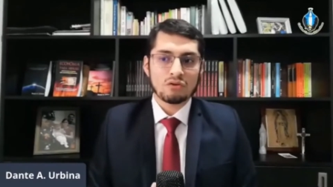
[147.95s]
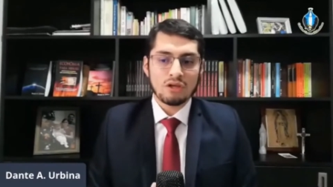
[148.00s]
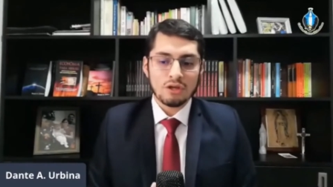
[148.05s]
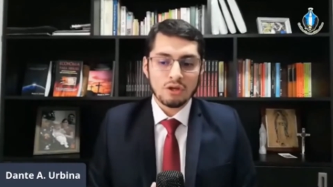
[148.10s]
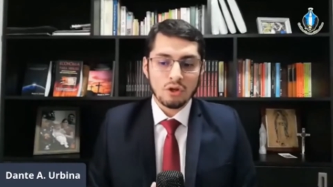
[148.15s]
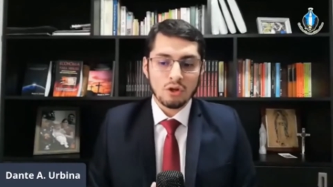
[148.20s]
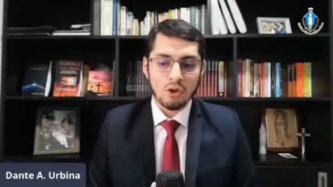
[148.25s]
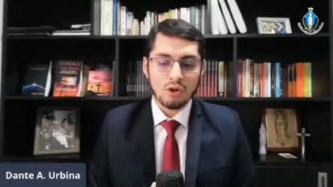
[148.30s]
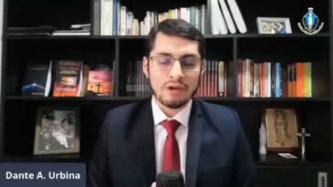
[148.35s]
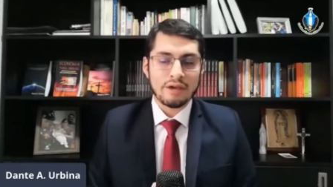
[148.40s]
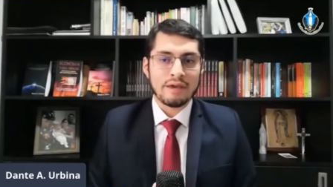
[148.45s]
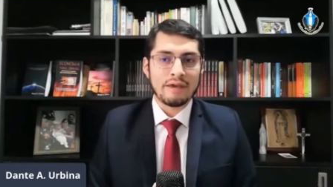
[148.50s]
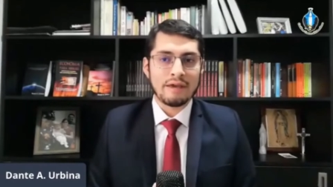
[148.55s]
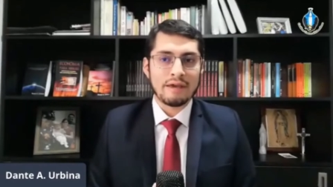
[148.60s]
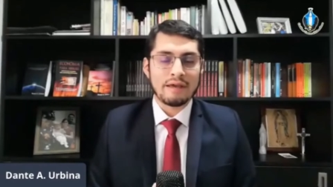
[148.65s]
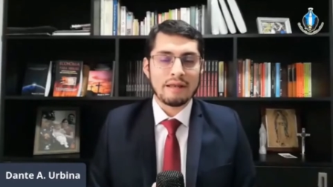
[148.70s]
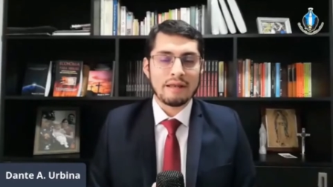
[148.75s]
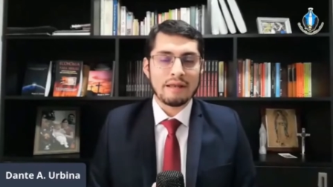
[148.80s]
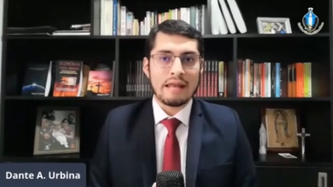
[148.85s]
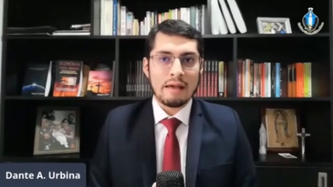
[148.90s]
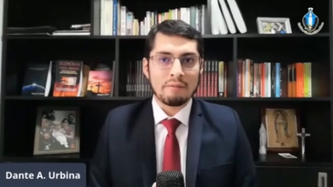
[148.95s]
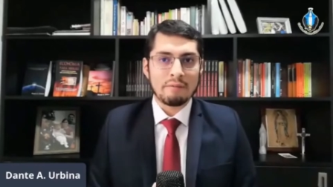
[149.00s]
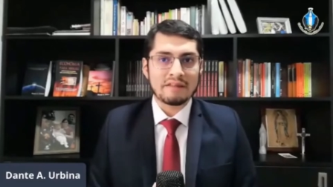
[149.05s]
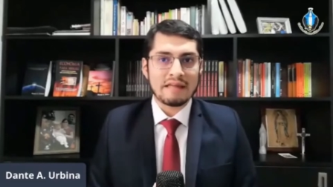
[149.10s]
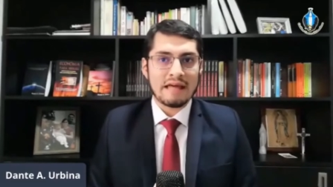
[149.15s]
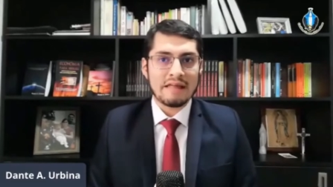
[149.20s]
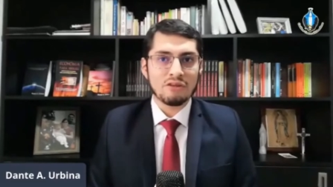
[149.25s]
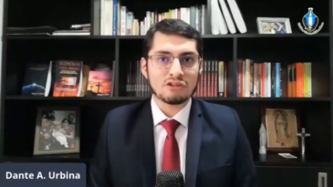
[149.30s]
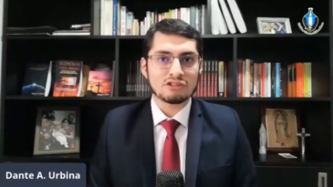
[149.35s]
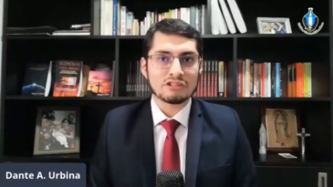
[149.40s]
dijo que la
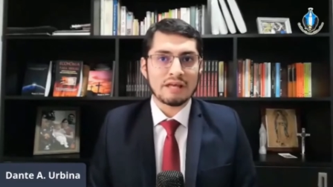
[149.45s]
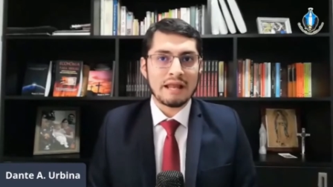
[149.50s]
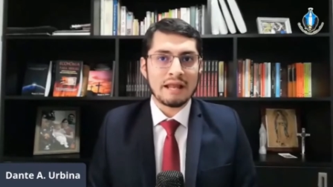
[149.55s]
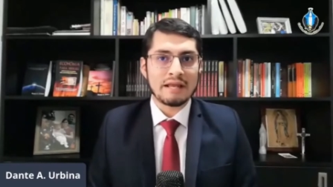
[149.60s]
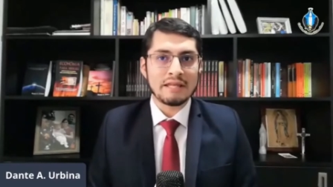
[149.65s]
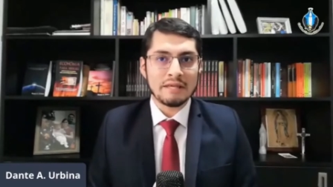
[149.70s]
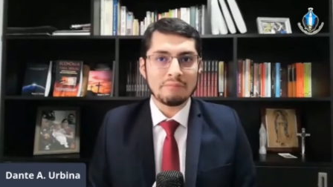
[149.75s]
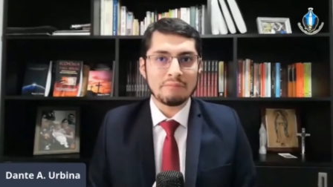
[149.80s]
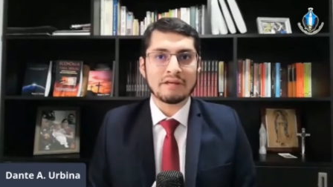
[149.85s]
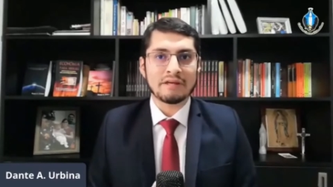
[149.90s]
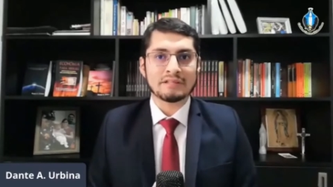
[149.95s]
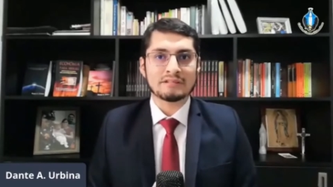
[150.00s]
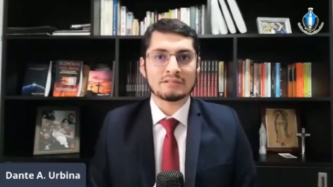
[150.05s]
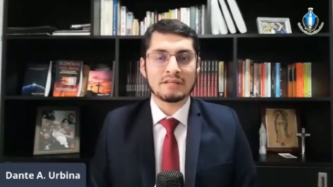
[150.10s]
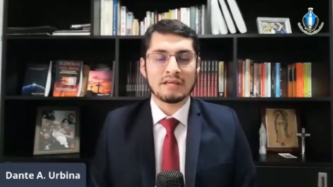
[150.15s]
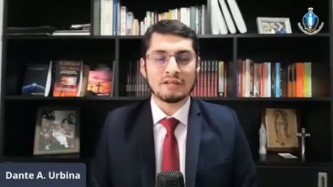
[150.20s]
verdad nos hará libres.